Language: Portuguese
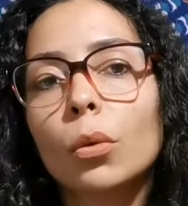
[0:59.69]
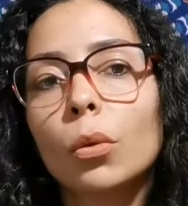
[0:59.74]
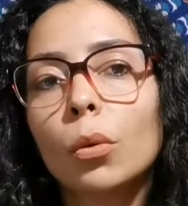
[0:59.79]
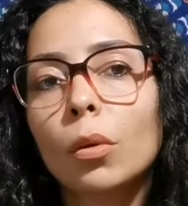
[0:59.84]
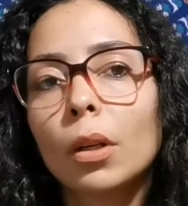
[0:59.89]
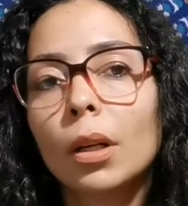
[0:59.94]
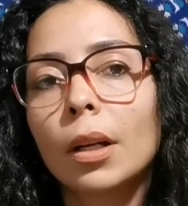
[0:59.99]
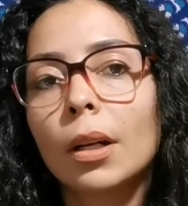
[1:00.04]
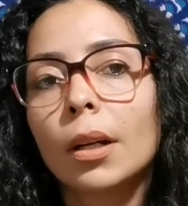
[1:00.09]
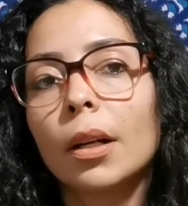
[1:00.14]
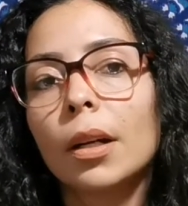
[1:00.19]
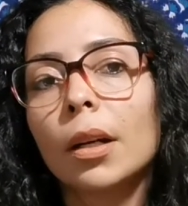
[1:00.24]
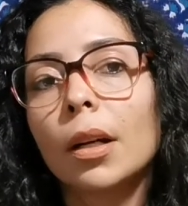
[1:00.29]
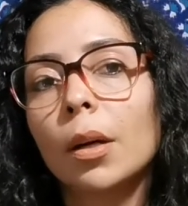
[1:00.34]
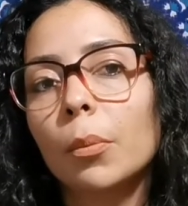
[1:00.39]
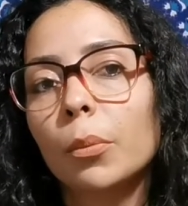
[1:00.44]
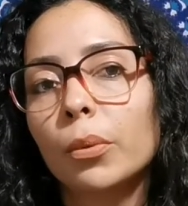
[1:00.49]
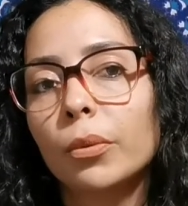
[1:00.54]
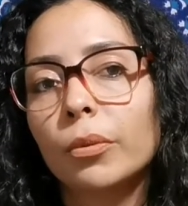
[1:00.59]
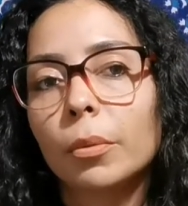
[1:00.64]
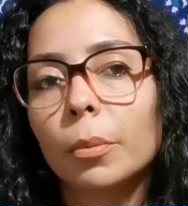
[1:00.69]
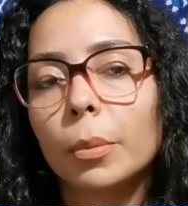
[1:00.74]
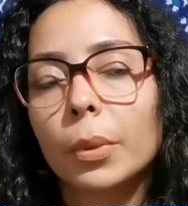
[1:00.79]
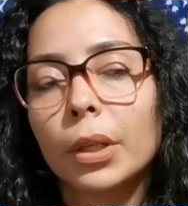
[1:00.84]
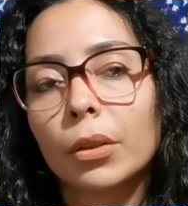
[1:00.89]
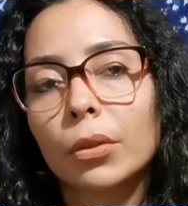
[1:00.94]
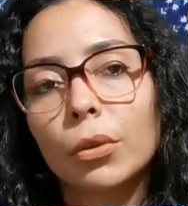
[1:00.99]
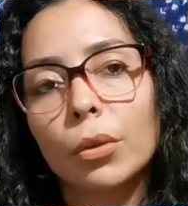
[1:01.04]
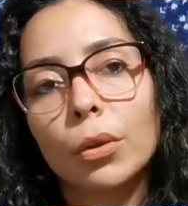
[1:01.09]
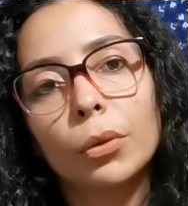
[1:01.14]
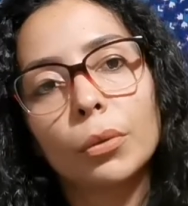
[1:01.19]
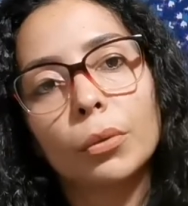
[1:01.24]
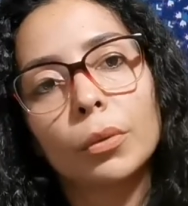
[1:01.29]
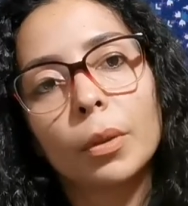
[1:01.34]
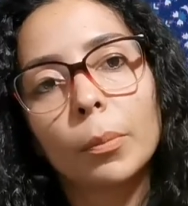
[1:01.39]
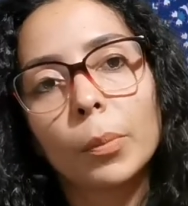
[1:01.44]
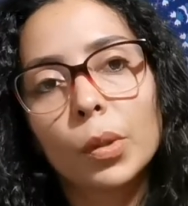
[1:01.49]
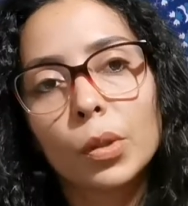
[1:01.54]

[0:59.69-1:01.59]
no campo vibratório da